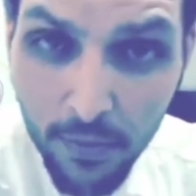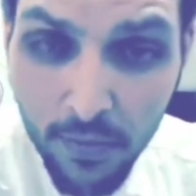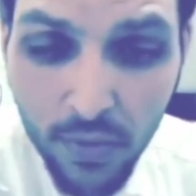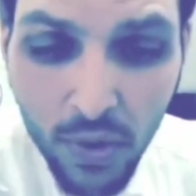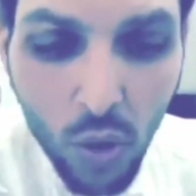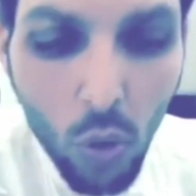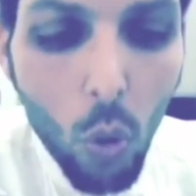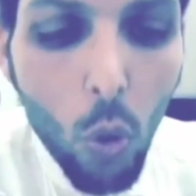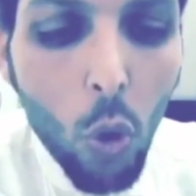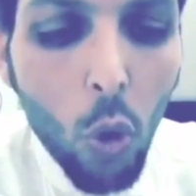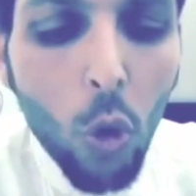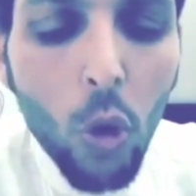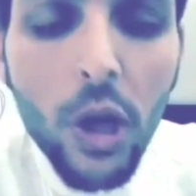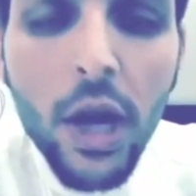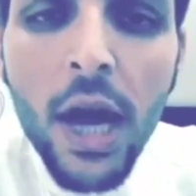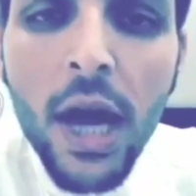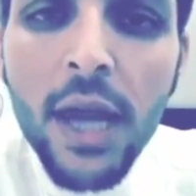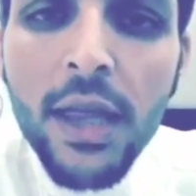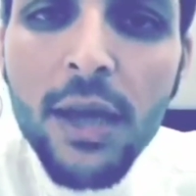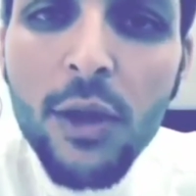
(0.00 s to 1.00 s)
وكل
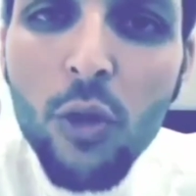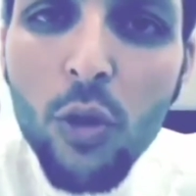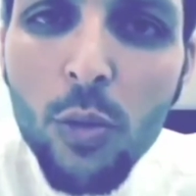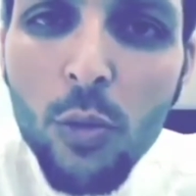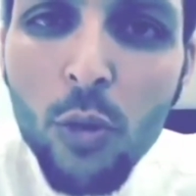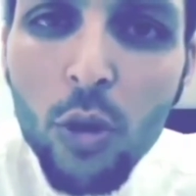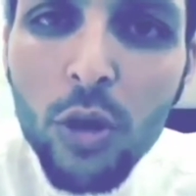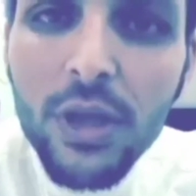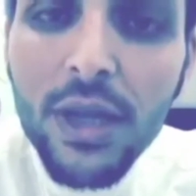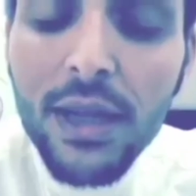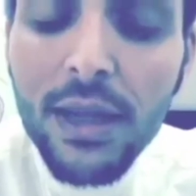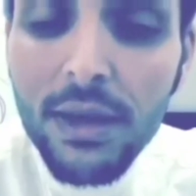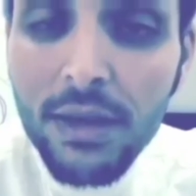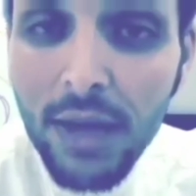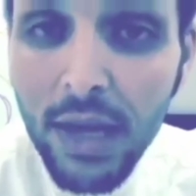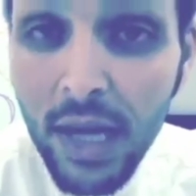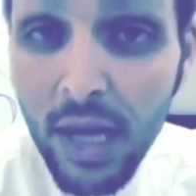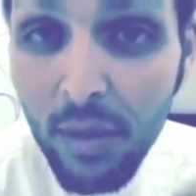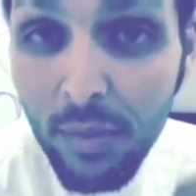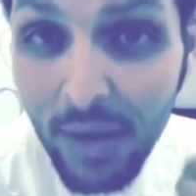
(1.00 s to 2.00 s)
هذه الامور
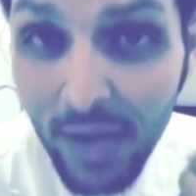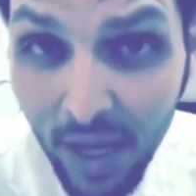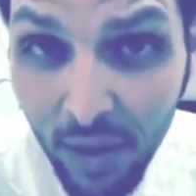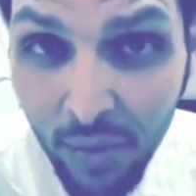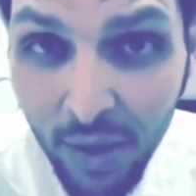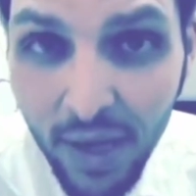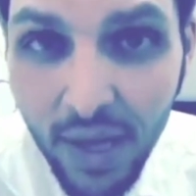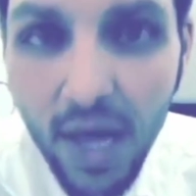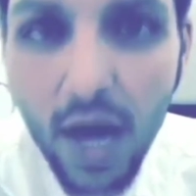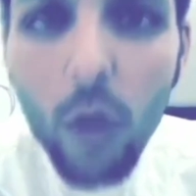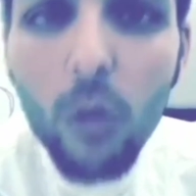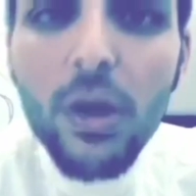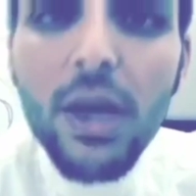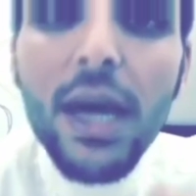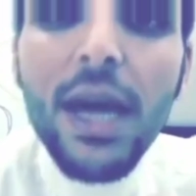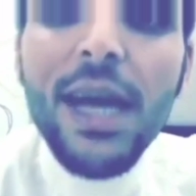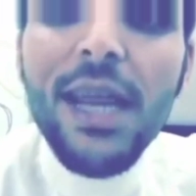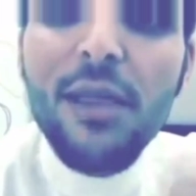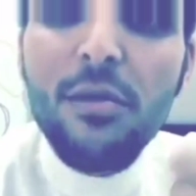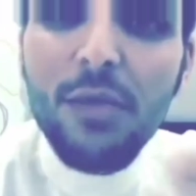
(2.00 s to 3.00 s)
تتطلب العمل او
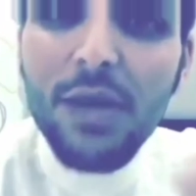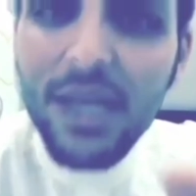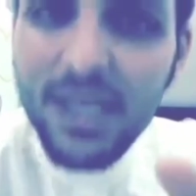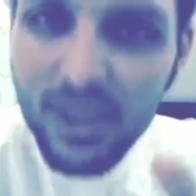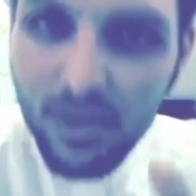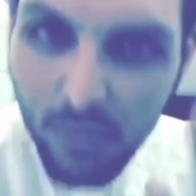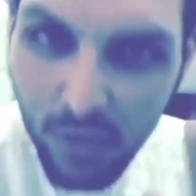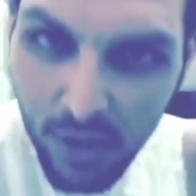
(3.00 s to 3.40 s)
الاخذ بالاسباب